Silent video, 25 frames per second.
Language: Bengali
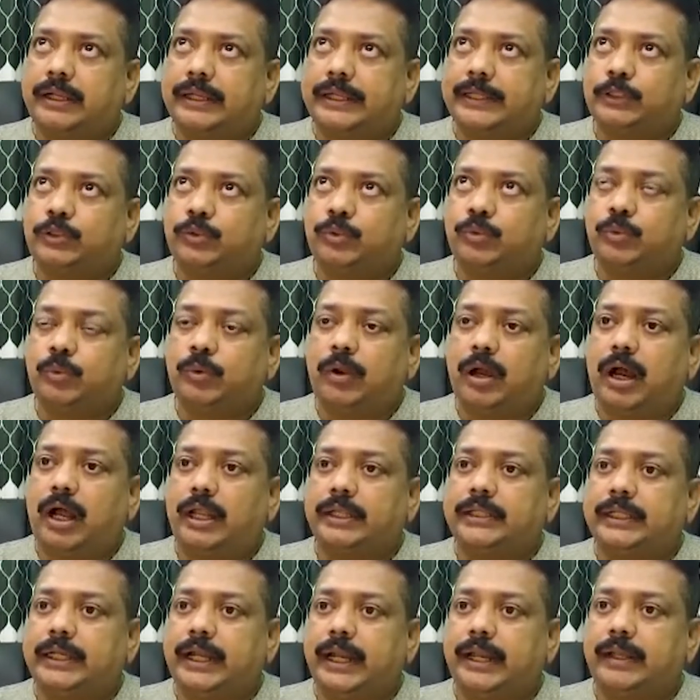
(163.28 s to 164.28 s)
কিছু
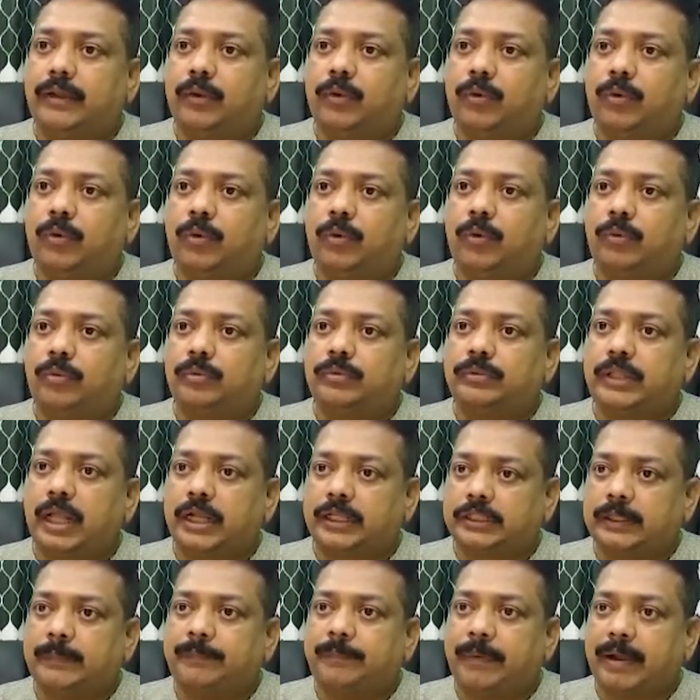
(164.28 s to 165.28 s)
আধিকারিকও
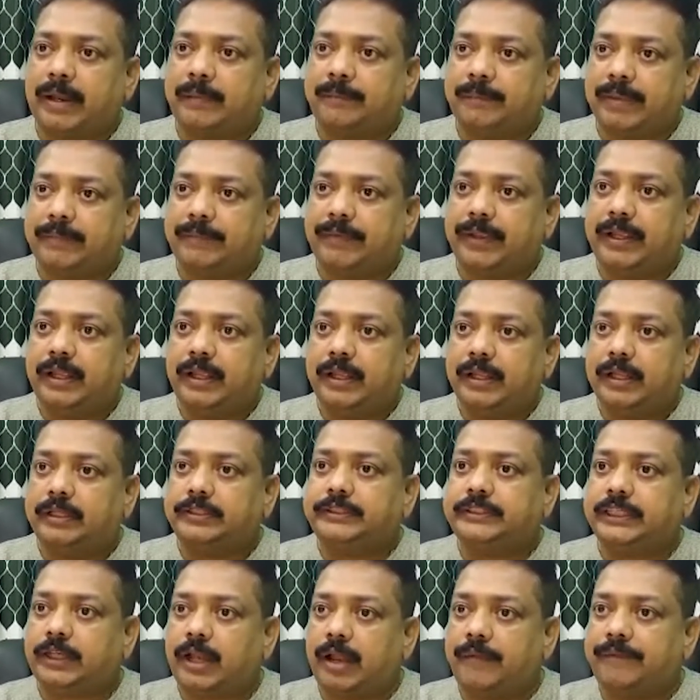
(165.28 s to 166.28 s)
থাকতে পারে মেবি
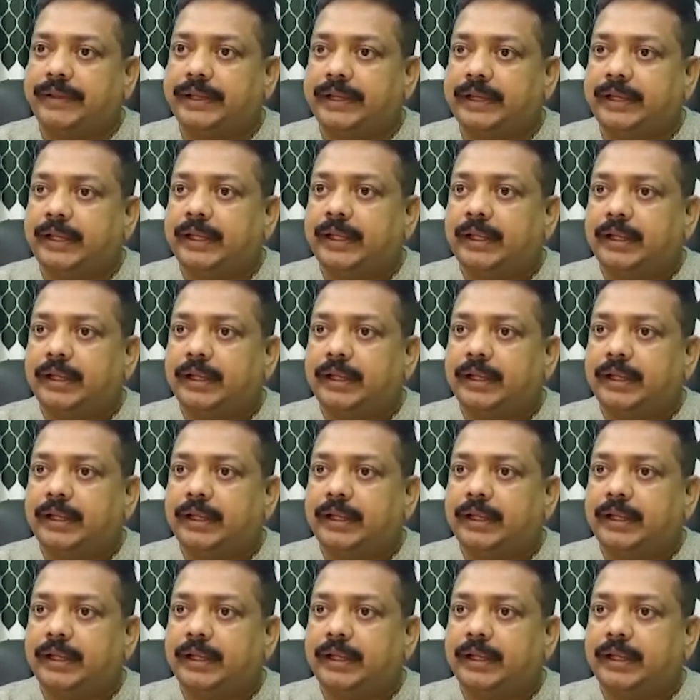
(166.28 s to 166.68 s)
যেটা আমি